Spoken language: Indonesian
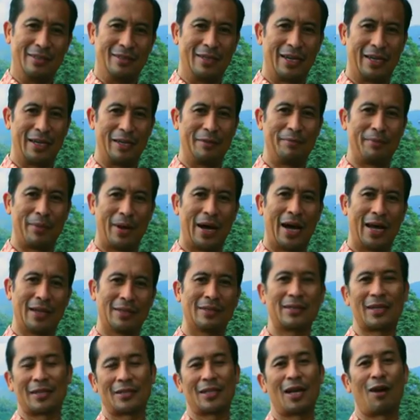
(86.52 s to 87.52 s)
jadi
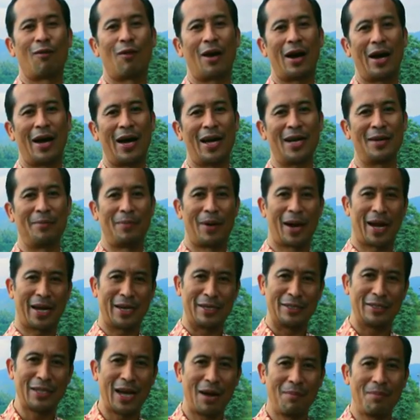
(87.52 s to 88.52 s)
bahan tertawaan,
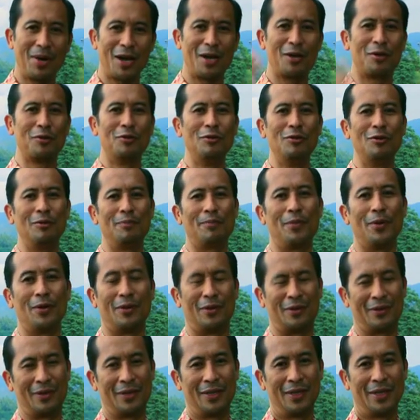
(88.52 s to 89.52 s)
bahkan zaman dulu pun
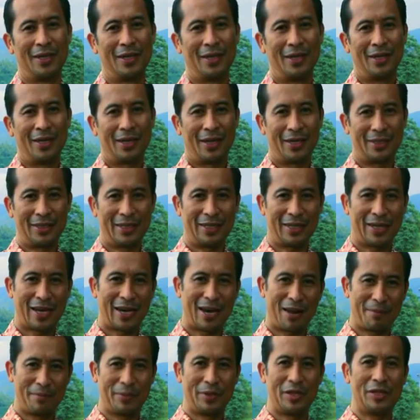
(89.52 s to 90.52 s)
ketika
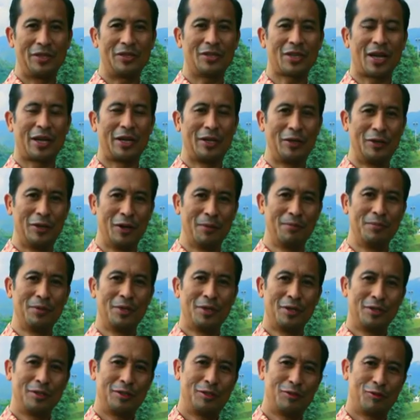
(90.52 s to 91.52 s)
Nabi Isa hidup
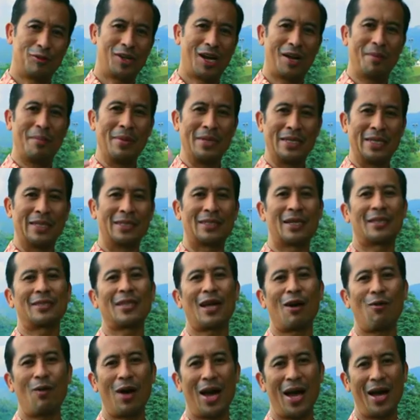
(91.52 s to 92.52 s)
juga menjadi
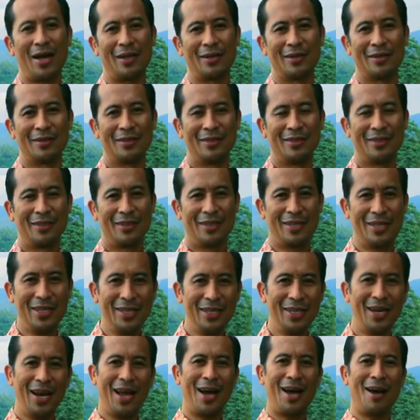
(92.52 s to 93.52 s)
tertawaan.
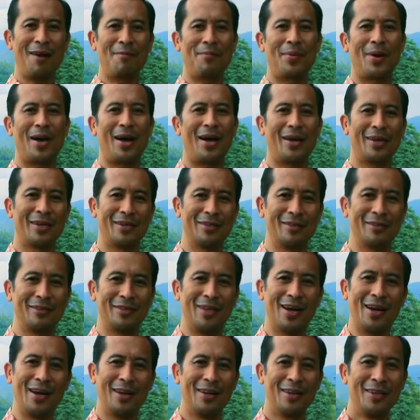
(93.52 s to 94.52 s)
Gila apa
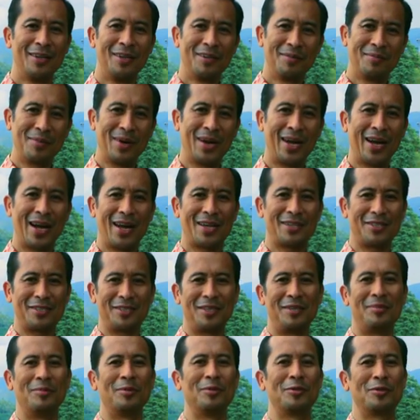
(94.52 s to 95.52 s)
gitu ya,
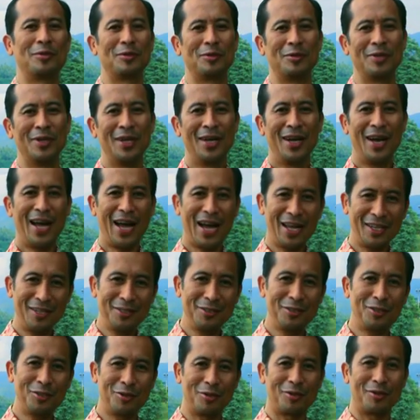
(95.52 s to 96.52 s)
mengasihi musuh,
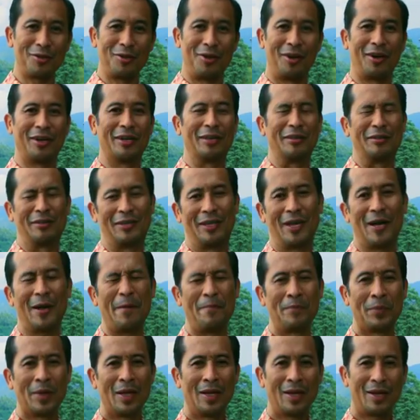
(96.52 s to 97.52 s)
ancur dong gitu ya.
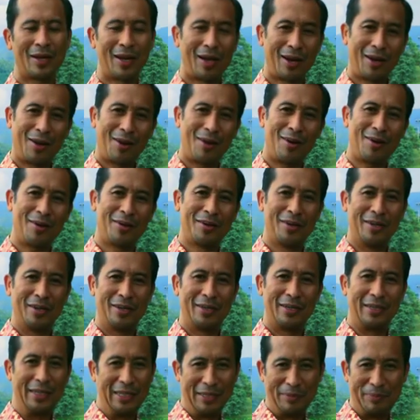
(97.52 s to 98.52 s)
Kalau
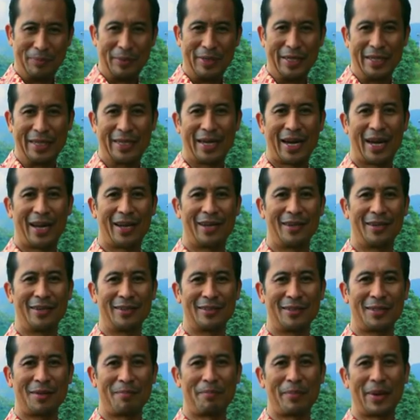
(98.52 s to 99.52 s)
diberikan
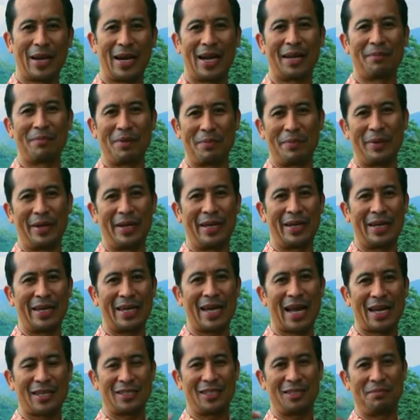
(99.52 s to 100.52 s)
tempeleng pipi kiri,
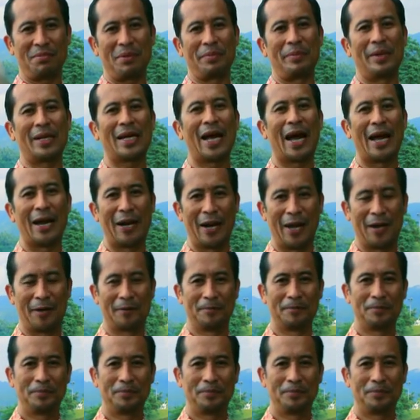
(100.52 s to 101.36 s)
kasih pipi kanan.